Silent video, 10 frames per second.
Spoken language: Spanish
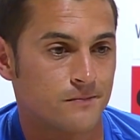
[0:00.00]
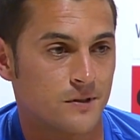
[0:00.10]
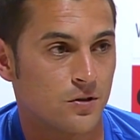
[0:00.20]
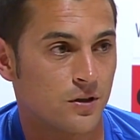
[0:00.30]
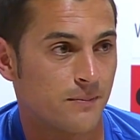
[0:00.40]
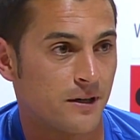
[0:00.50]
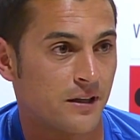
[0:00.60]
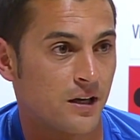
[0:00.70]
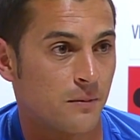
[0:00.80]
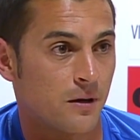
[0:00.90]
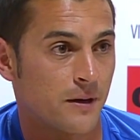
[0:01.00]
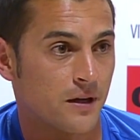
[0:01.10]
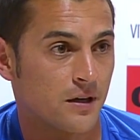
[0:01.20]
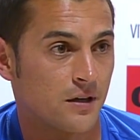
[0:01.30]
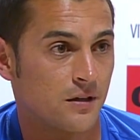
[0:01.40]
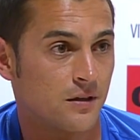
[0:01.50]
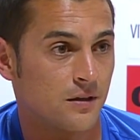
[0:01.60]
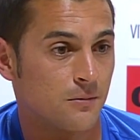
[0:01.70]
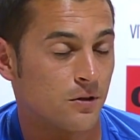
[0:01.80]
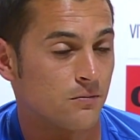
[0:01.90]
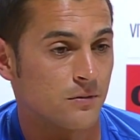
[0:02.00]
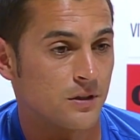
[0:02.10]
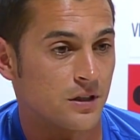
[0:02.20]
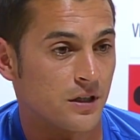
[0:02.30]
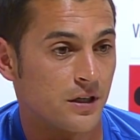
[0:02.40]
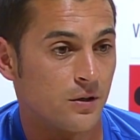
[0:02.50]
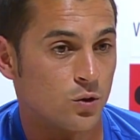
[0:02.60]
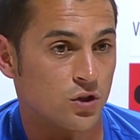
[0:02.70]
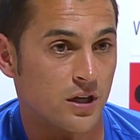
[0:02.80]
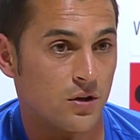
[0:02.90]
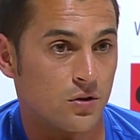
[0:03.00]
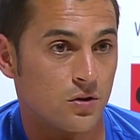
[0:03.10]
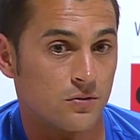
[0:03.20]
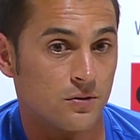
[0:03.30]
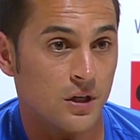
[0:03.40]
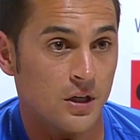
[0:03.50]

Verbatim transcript: tengo que mantenerme a la margen y, y, bueno, y seguir ilusionado con,